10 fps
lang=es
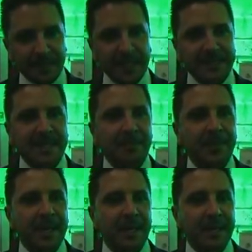que
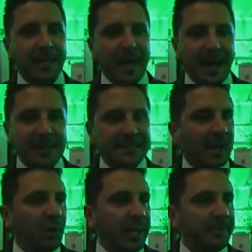siempre han
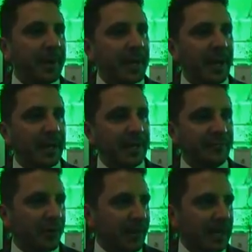estado ahí para
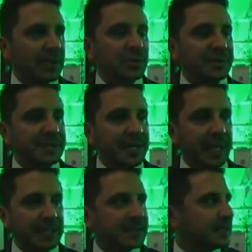informarle a los
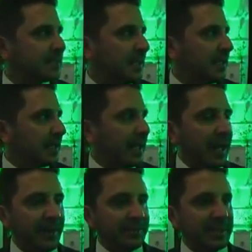ensenadenses que
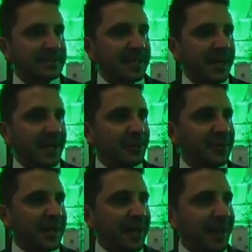David Pérez Tejada no
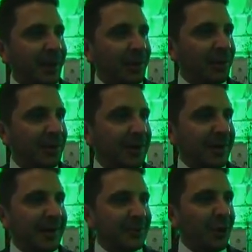se ha quedado
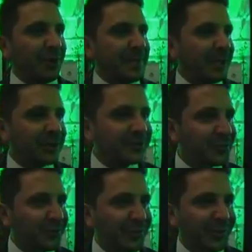dormido en
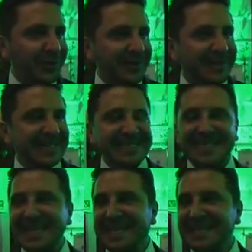su curul
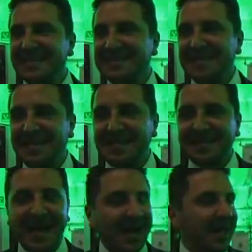sin, sin
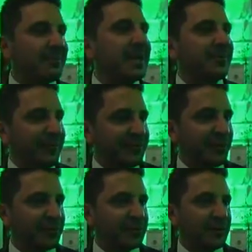traer
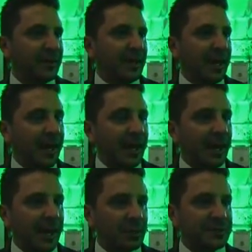beneficios
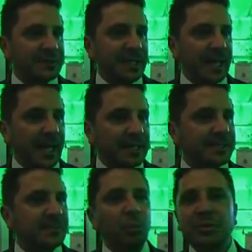a, los
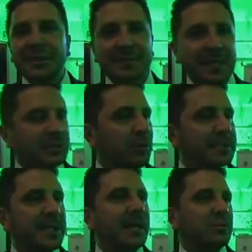ensenadenses. Muchas de las
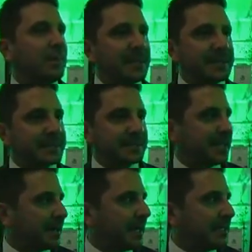obras que actualmente se
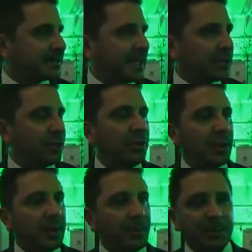están realizando
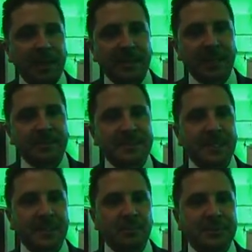por parte del
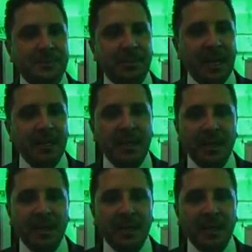presidente municipal